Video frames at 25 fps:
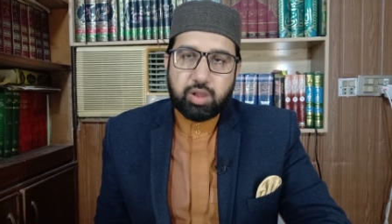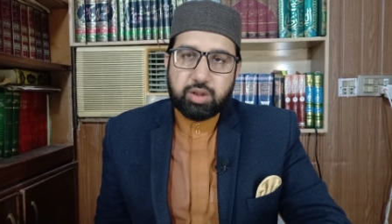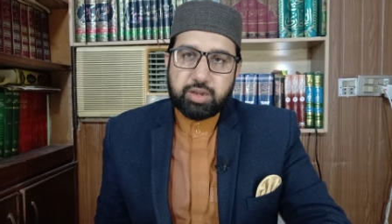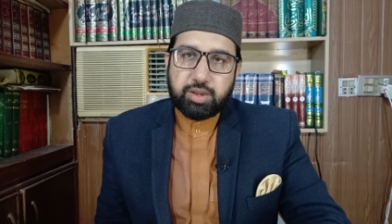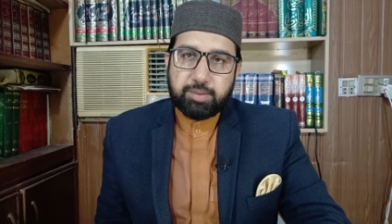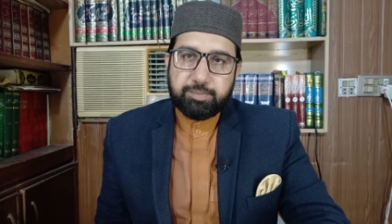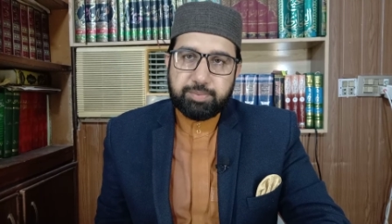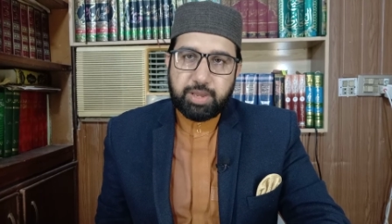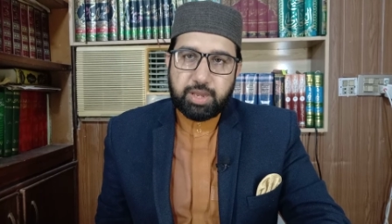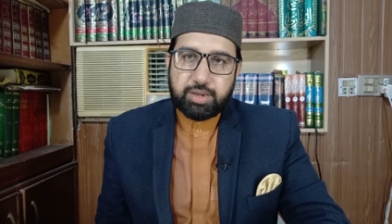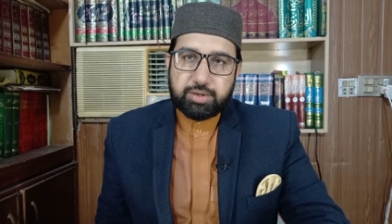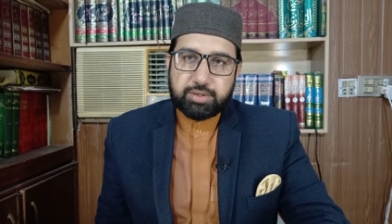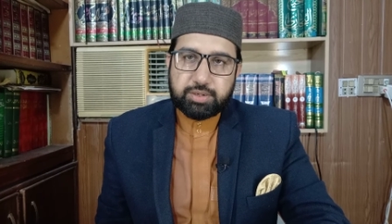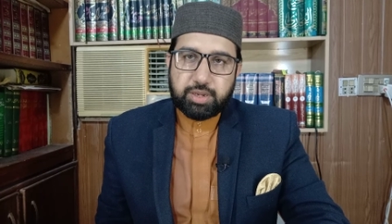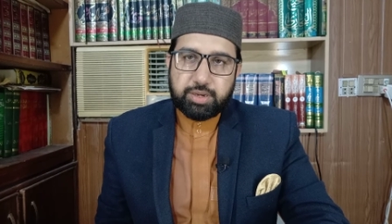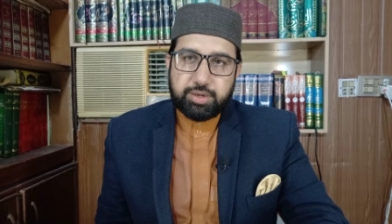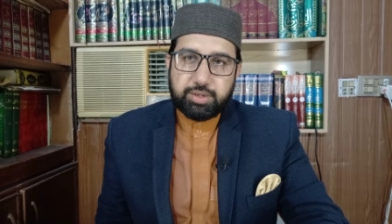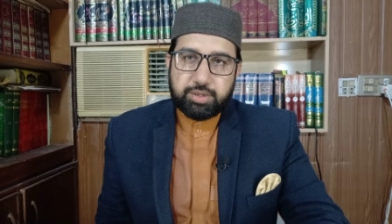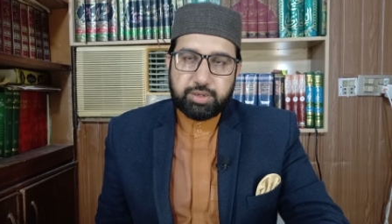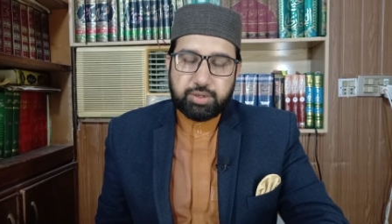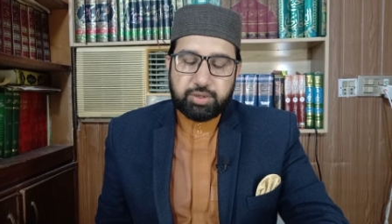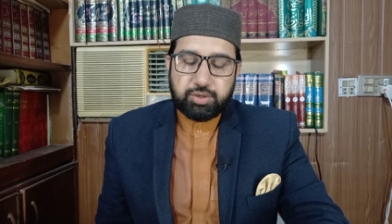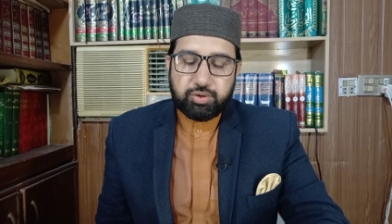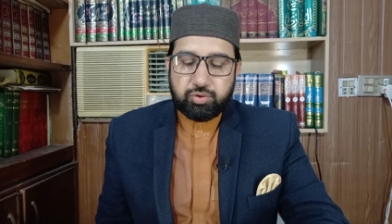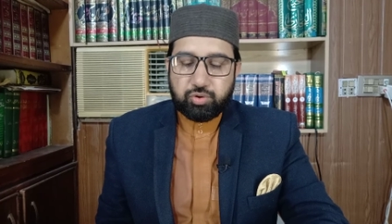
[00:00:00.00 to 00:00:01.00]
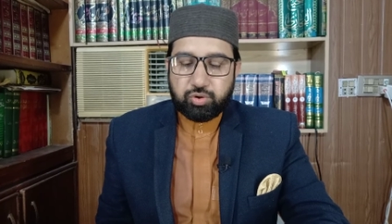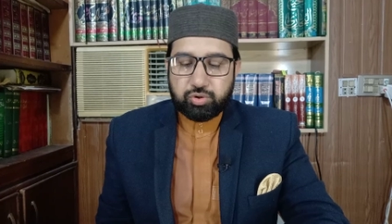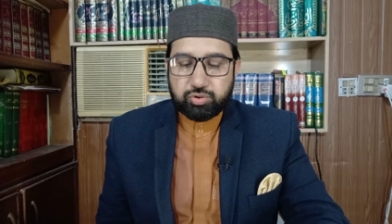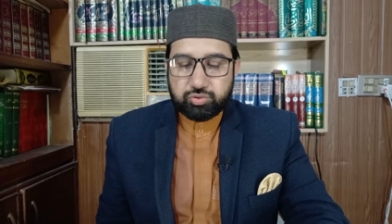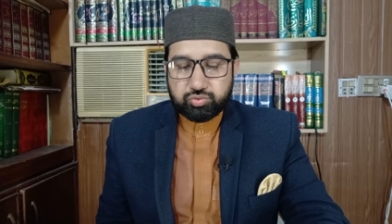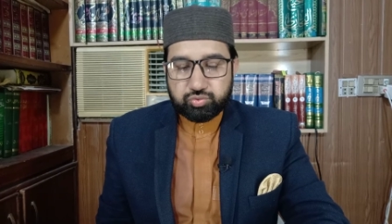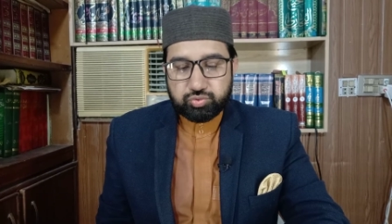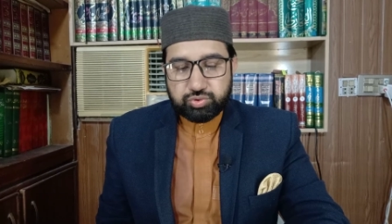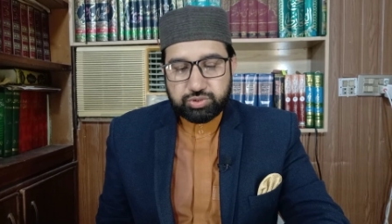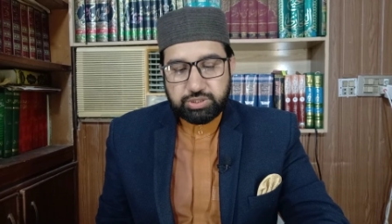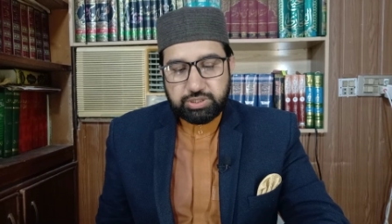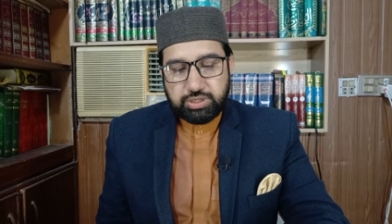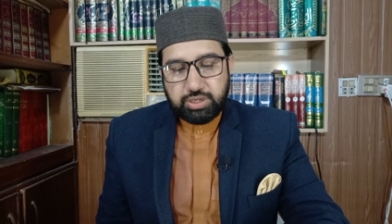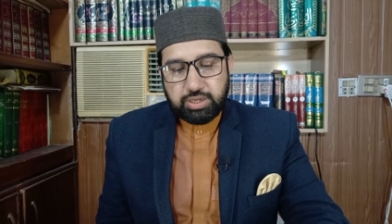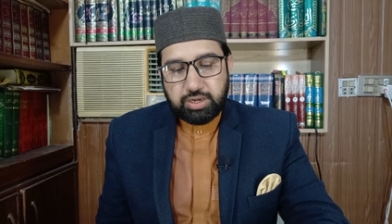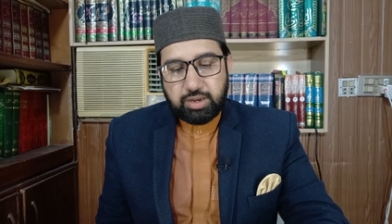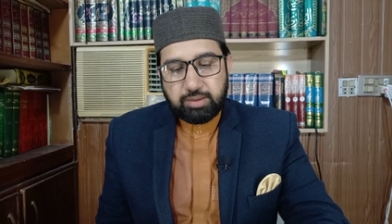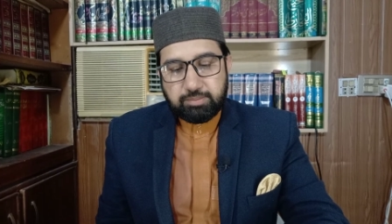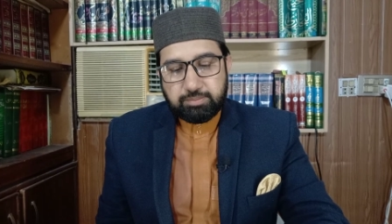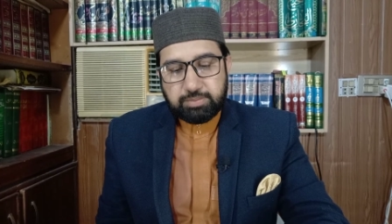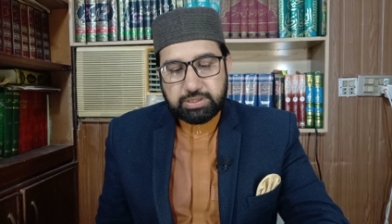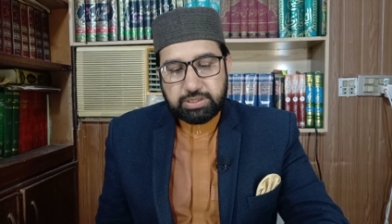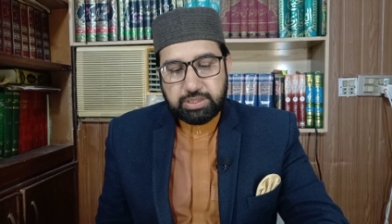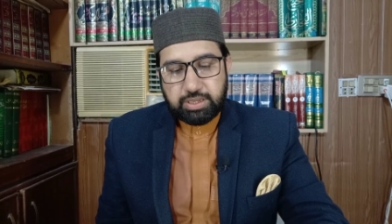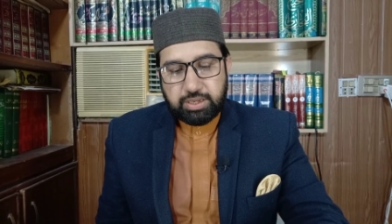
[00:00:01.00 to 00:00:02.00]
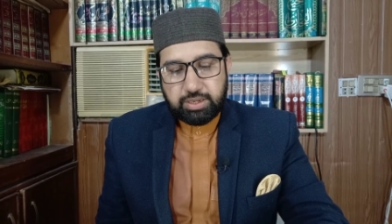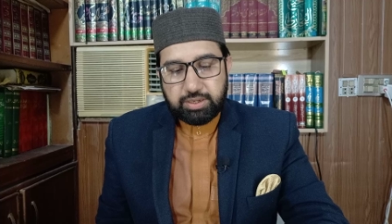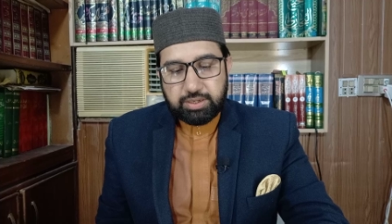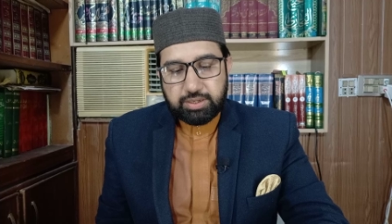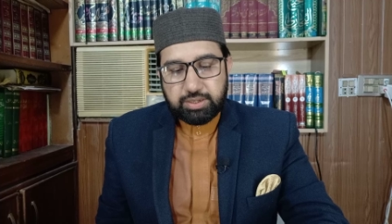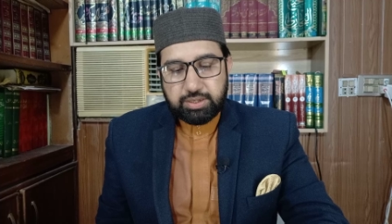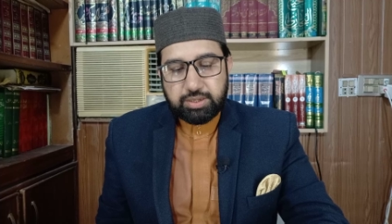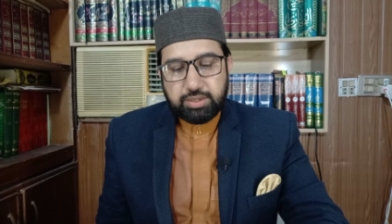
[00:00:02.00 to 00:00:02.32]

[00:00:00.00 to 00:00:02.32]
का बयान करेंगे और दूसरी अलामत है